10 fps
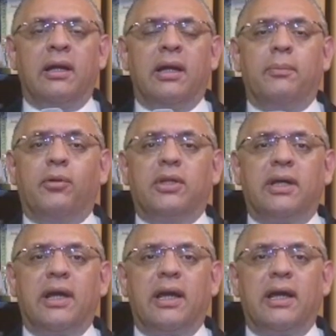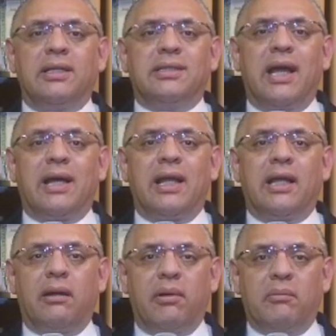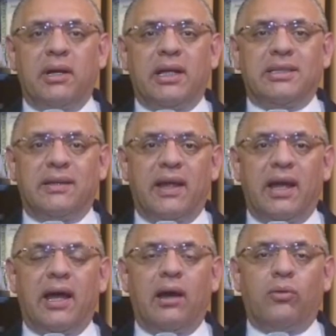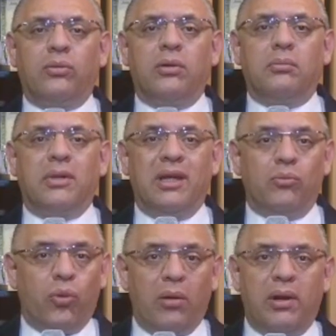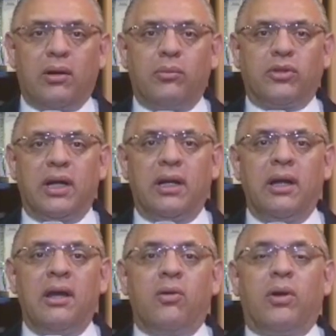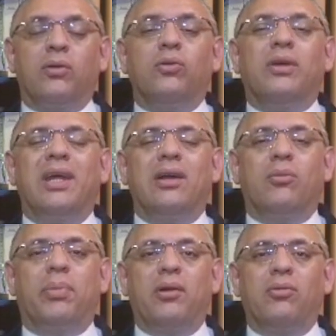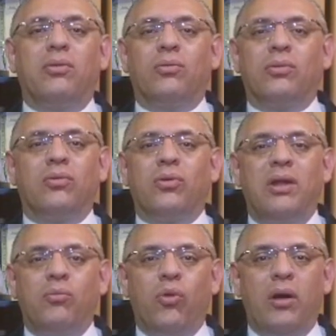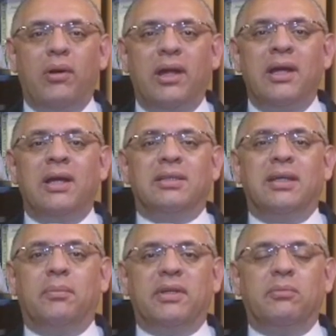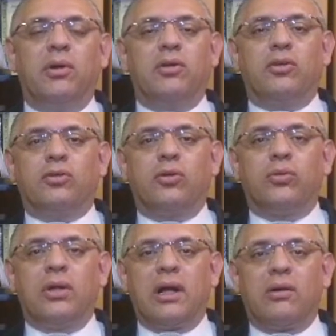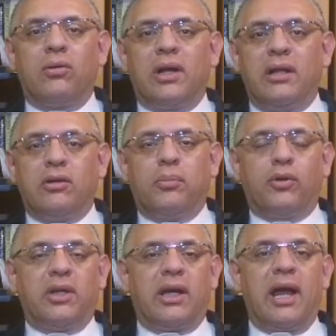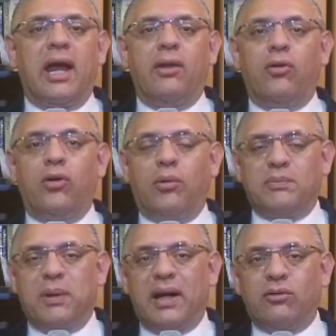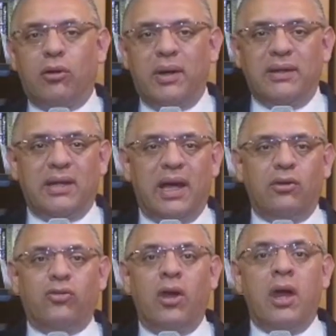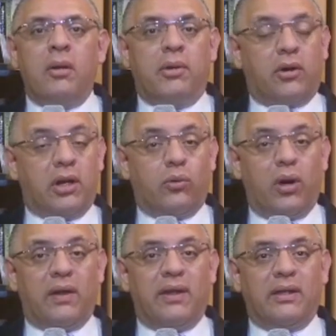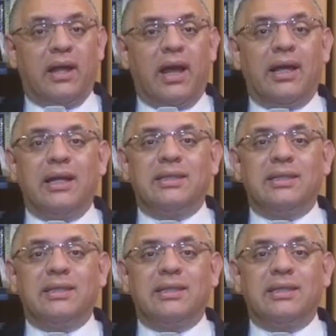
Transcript: La hipoteca es aquel gravamen que se da a un inmueble como tal, cuando uno quiere comprar un, inmueble, siempre dicen, bueno, te otorgo un crédito hipotecario, lo vas pagando a 20 años, pero recuerden, hay que